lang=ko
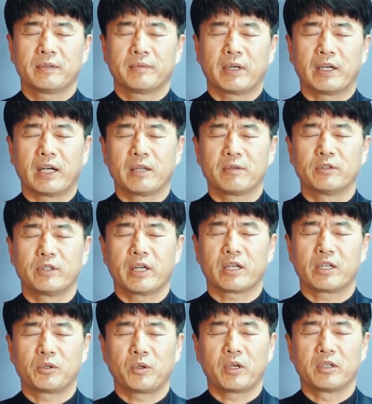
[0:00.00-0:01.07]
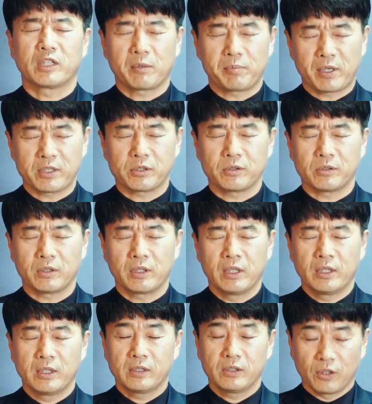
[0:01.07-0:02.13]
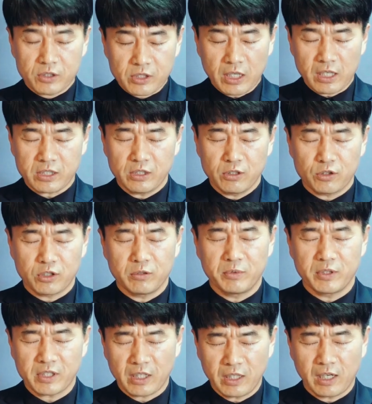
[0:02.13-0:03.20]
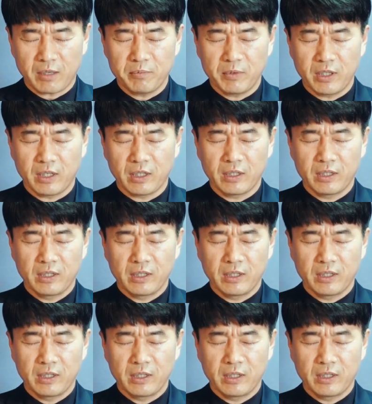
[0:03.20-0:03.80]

하나님 우리의 기도에 응답하시고 역사하시는 주님을 찬양합니다.